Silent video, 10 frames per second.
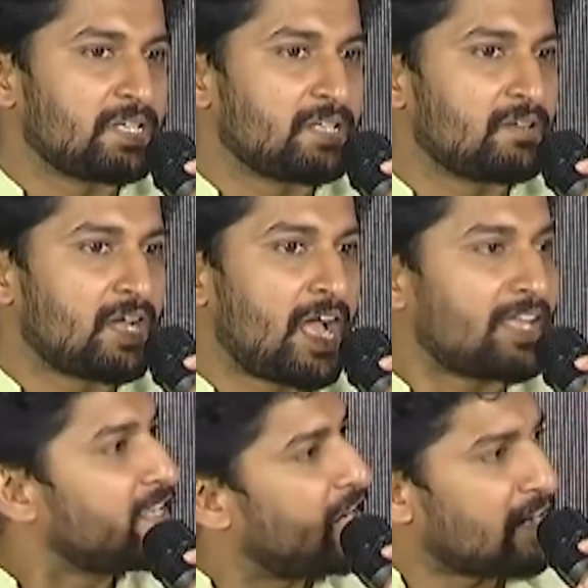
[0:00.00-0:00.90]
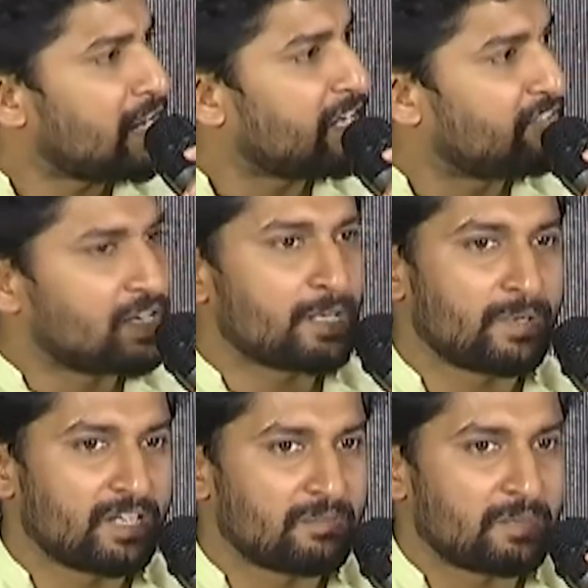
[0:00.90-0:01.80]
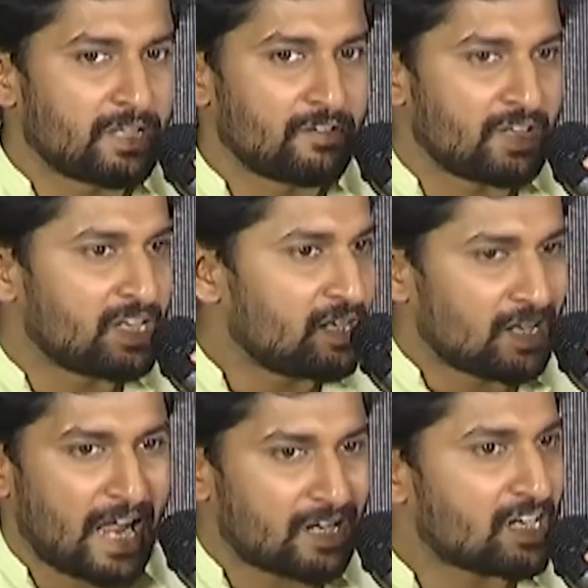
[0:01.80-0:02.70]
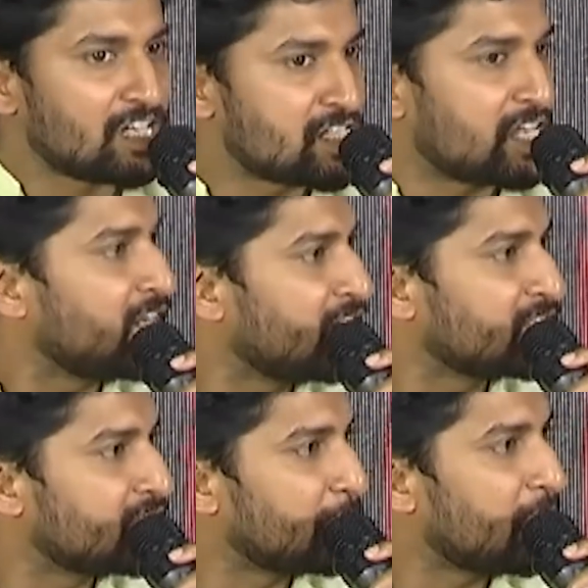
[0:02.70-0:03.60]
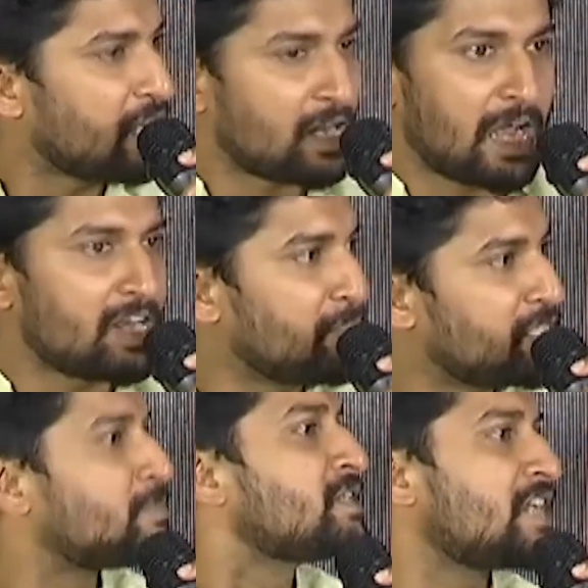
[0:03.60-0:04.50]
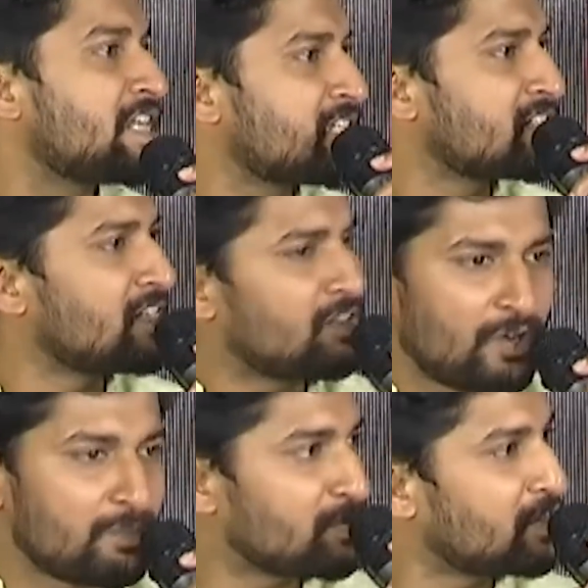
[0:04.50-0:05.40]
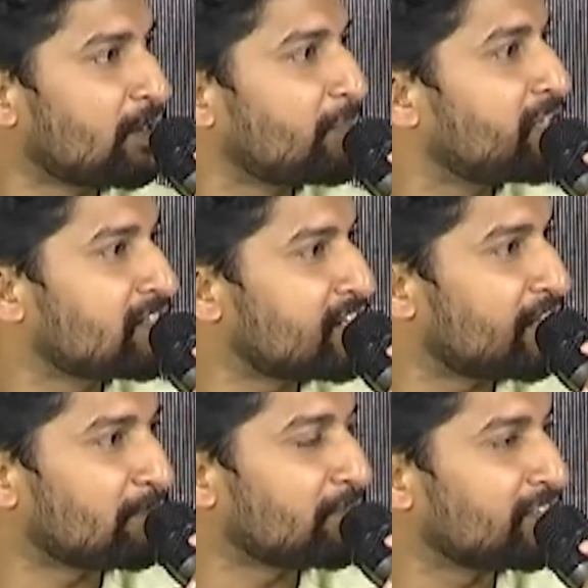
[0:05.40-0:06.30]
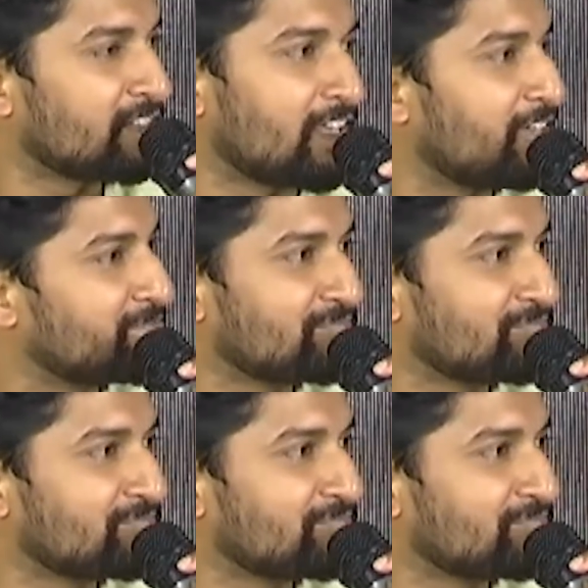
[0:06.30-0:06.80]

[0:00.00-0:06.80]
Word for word: నేను యా నాకు డెఫినెట్గా ఇప్పుడు నేను నేను విని నేను యాక్టర్గా చేయలేని సినిమా నాకు కానీ పిచ్చి పిచ్చిగా అంటే వాల్ పోస్టర్లో ఇమీడియట్గా స్టార్ట్ అయిపోతుంది